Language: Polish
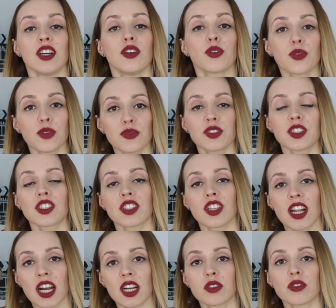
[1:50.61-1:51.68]
również
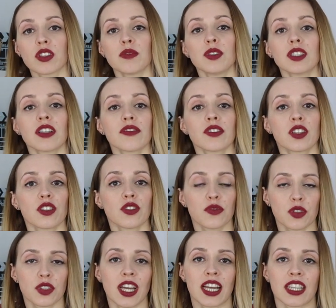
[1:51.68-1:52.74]
reagujemy na
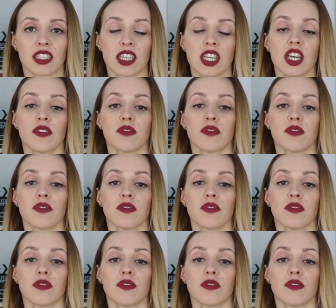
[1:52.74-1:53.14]
węglowodany.